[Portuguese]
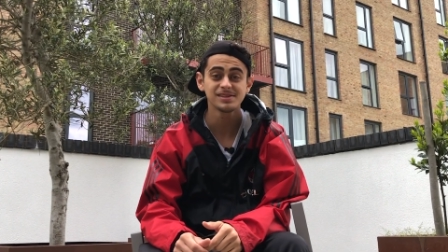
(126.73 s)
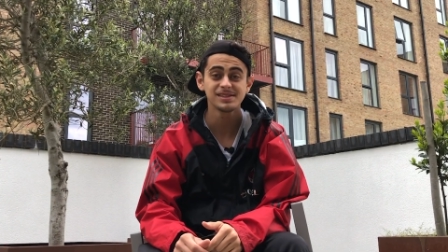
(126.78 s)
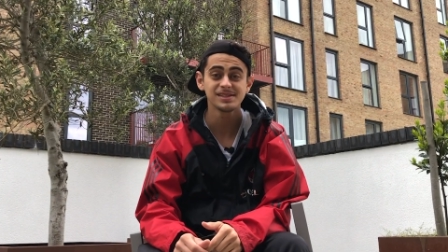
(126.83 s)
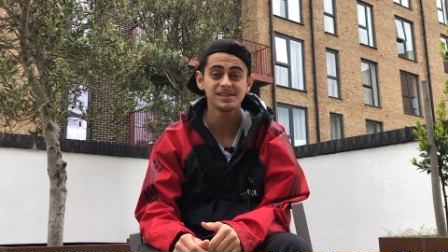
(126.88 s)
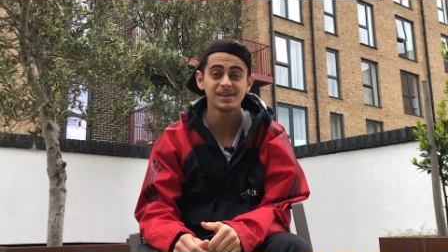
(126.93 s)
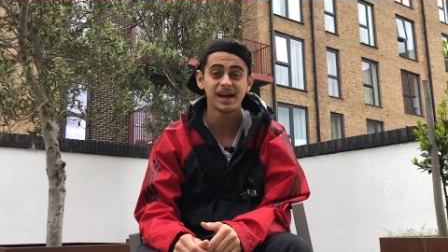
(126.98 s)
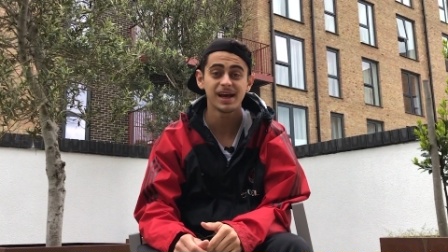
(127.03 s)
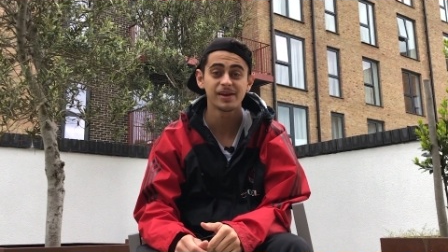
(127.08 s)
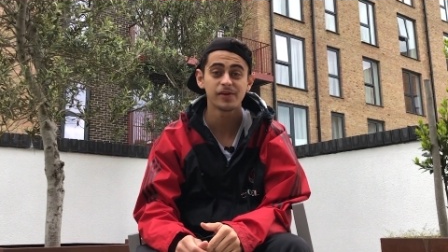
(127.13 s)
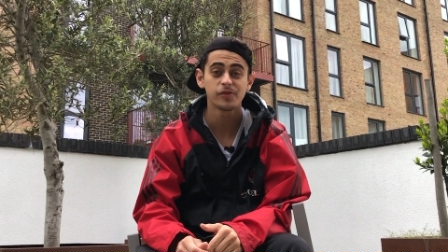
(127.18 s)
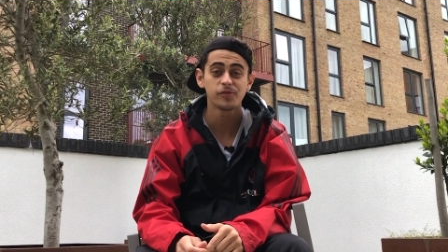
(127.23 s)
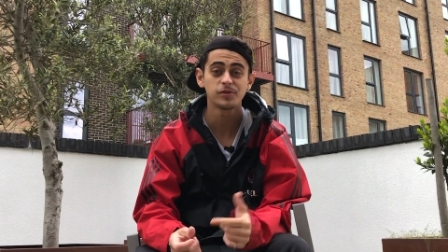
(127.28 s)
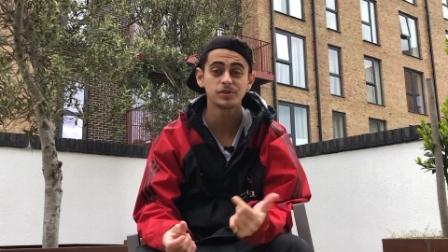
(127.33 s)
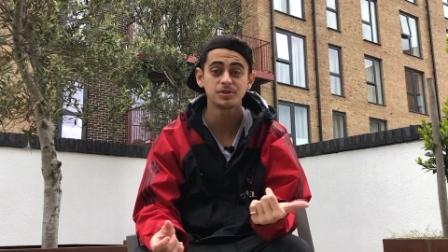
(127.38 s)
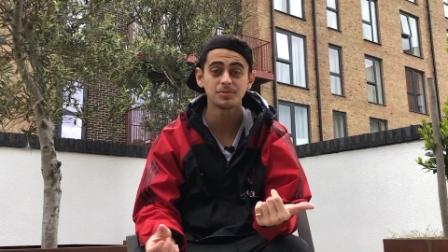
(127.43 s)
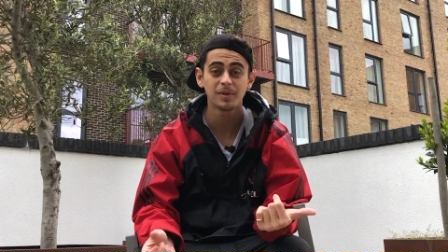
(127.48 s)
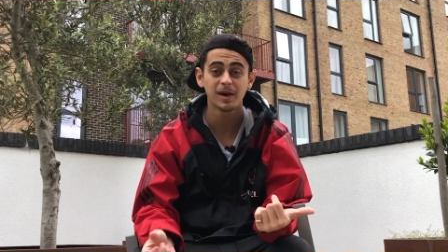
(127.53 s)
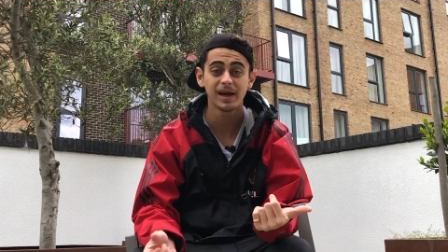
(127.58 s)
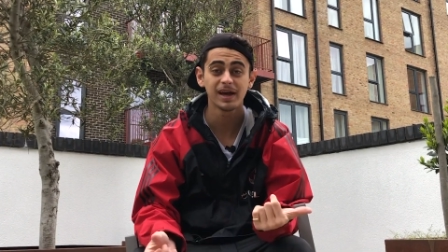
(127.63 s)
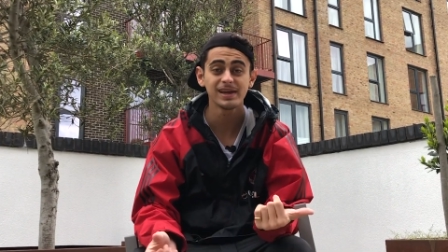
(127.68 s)
e aí eu fui
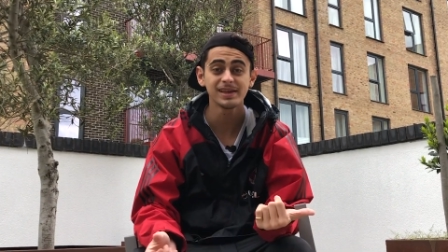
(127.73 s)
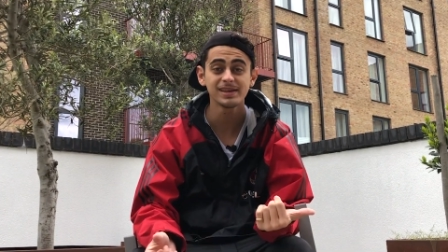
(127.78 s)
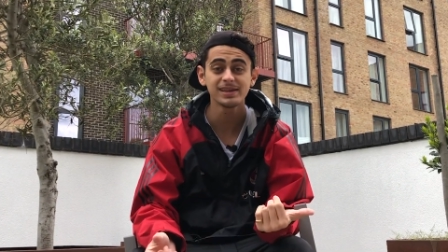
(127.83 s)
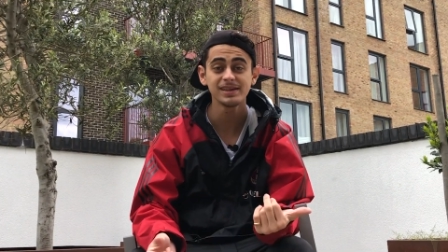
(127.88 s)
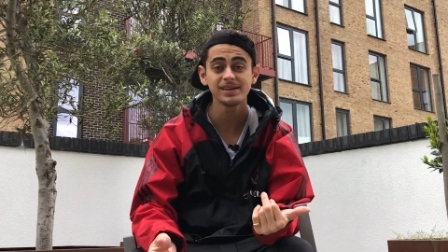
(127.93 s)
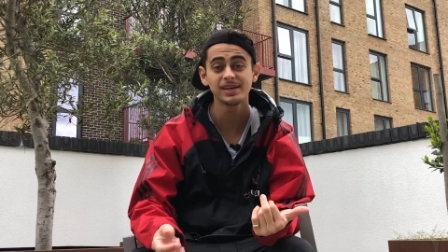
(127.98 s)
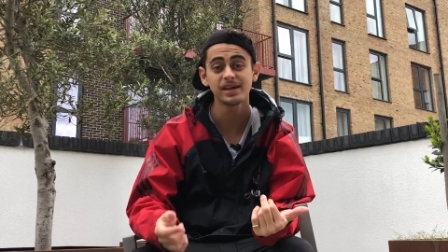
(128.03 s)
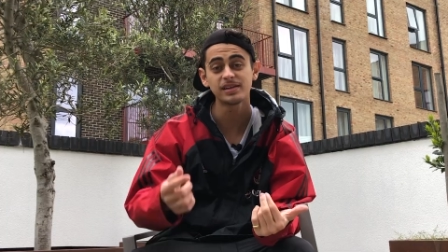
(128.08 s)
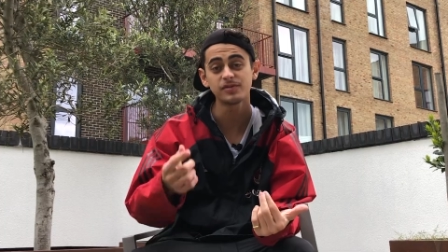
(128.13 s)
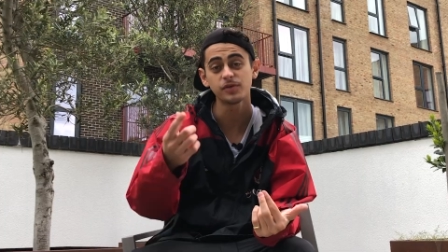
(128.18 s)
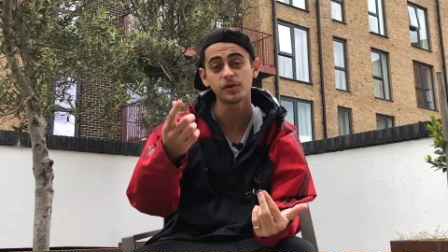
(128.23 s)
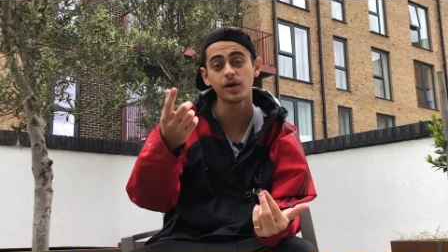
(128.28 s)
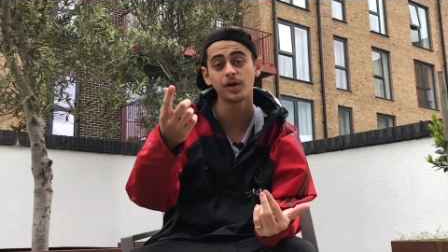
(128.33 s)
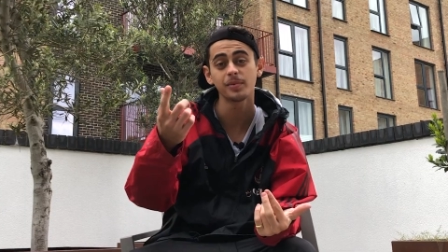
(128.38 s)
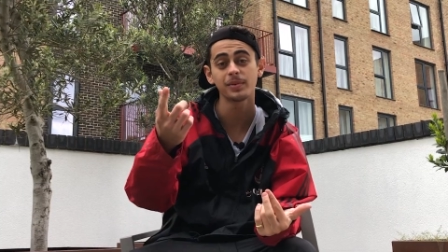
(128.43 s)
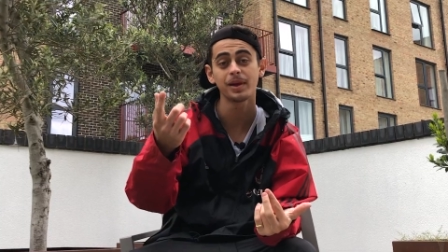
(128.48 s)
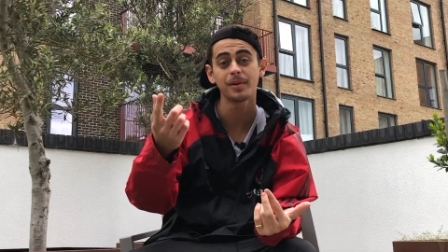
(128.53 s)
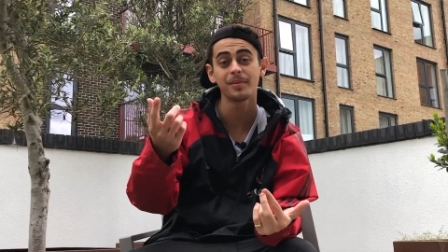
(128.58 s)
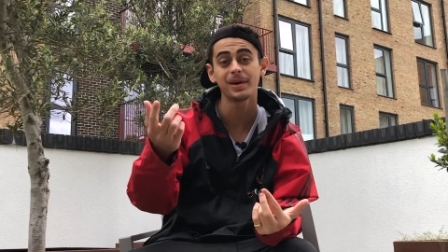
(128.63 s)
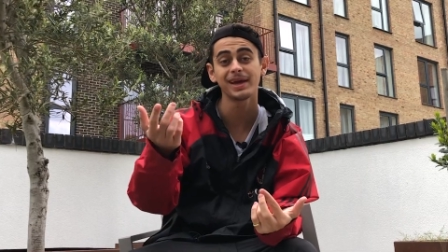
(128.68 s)
de bike e ela foi com a
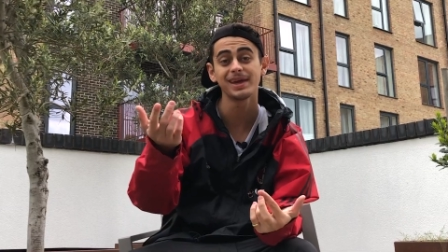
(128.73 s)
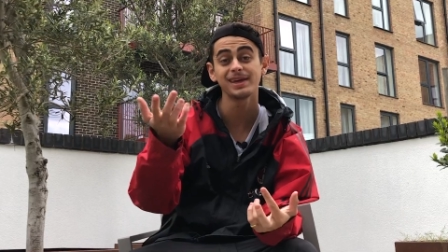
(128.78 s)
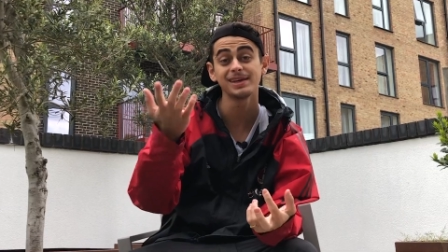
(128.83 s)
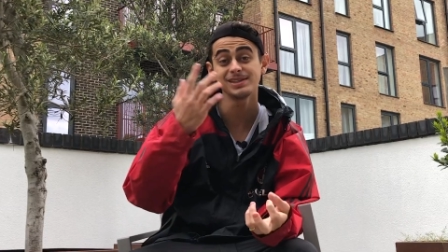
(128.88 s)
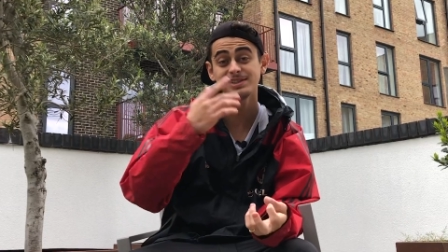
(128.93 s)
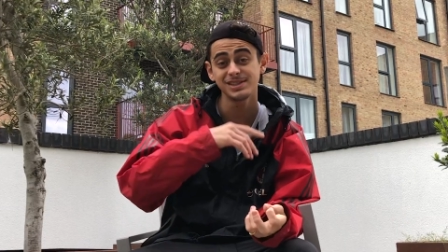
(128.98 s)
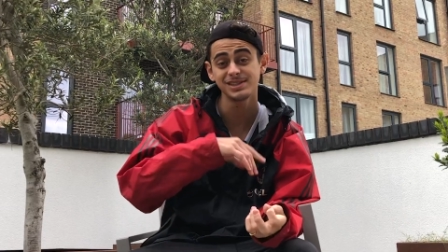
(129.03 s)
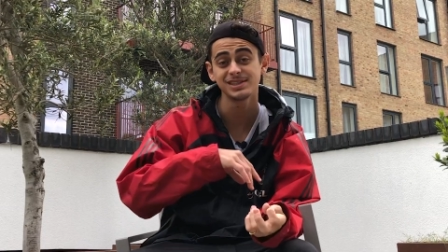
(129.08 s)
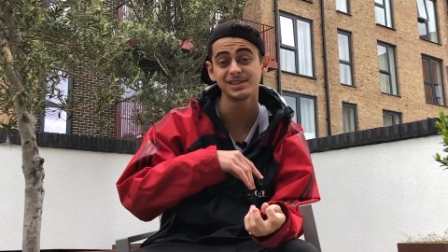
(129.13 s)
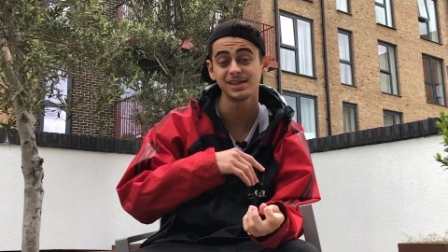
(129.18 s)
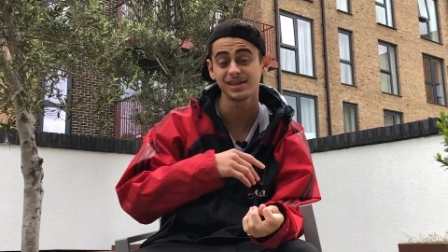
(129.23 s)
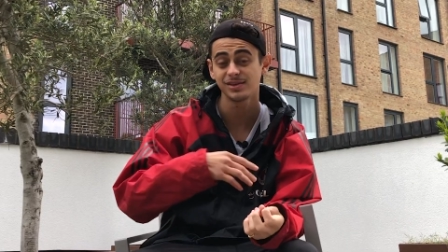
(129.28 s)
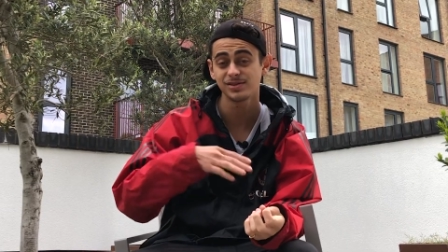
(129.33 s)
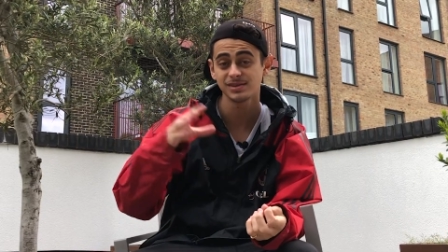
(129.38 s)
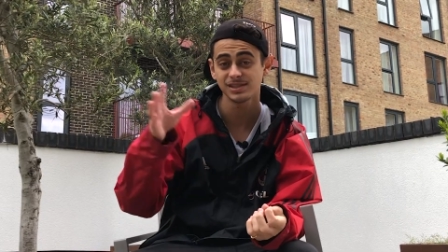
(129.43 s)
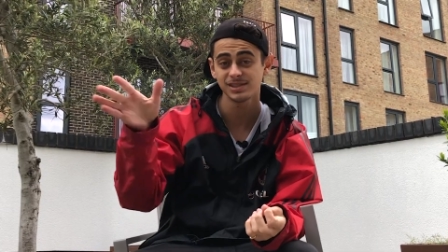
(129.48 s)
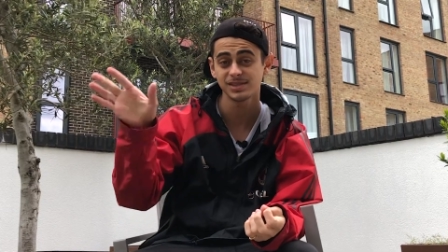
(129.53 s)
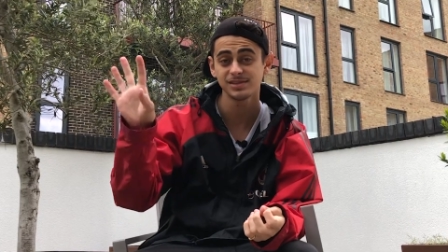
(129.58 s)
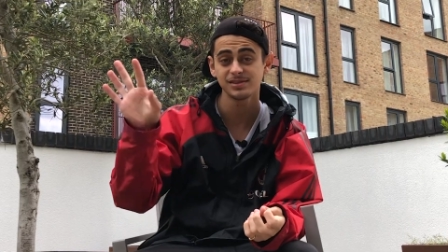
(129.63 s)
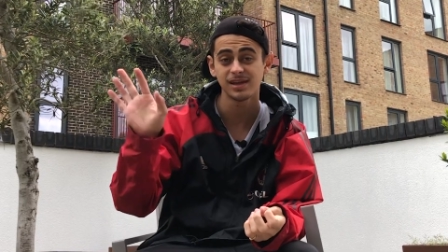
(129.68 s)
minha bike antiga que eu
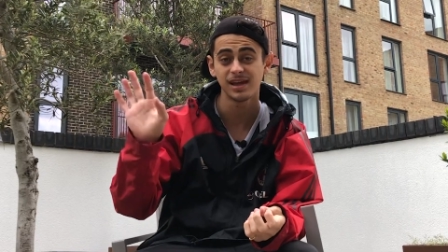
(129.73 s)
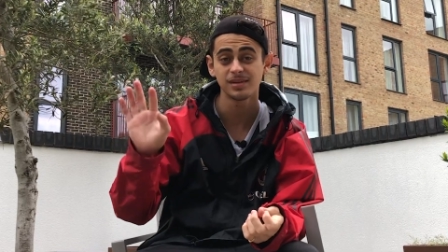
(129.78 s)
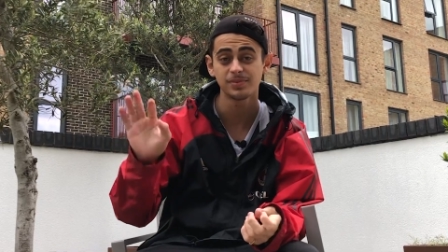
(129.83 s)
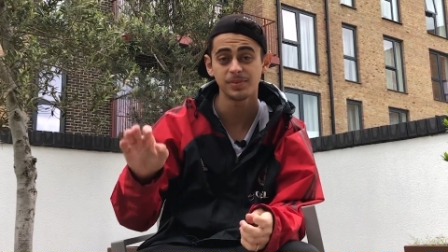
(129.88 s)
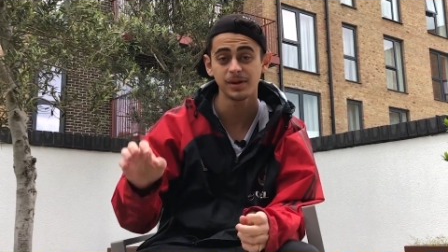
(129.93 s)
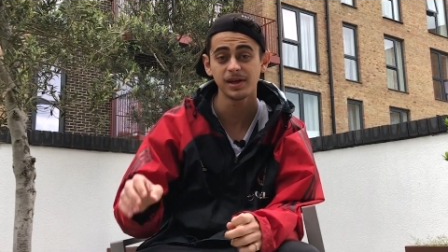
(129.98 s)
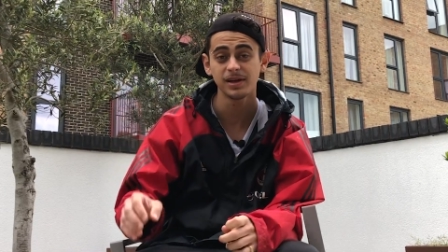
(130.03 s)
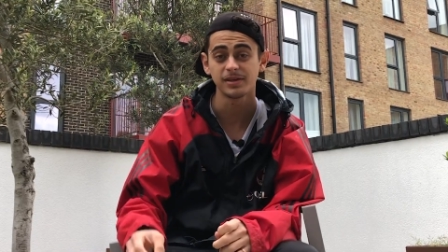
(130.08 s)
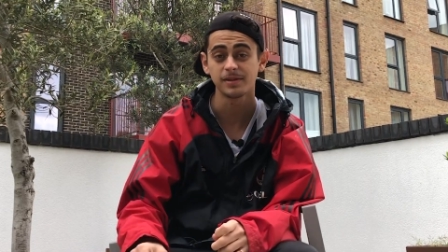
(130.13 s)
tinha dado pra